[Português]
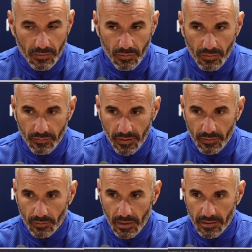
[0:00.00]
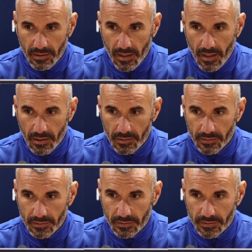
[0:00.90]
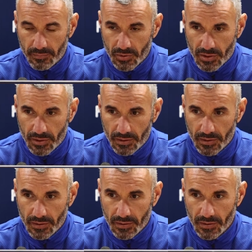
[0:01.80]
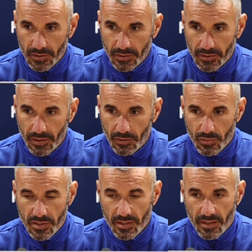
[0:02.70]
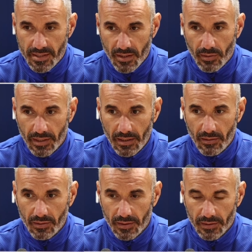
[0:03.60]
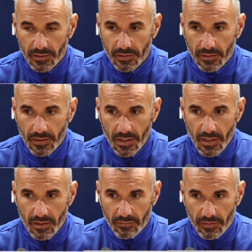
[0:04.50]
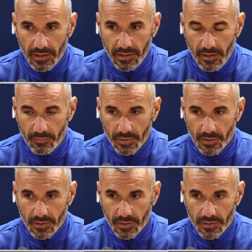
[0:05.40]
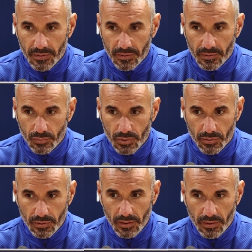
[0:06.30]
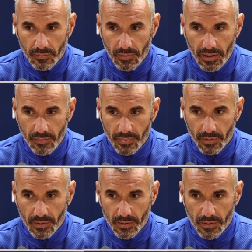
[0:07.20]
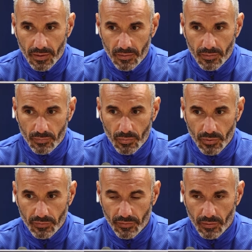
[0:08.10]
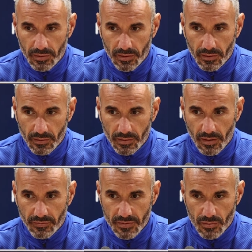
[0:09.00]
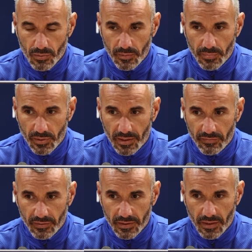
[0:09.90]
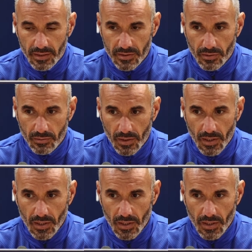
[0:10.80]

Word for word: O que vai do lado de lá, eh, temos que ter em consideração aquilo que vale a equipa do Estoril, que é uma equipa muito forte, que está a fazer um campeonato fantástico.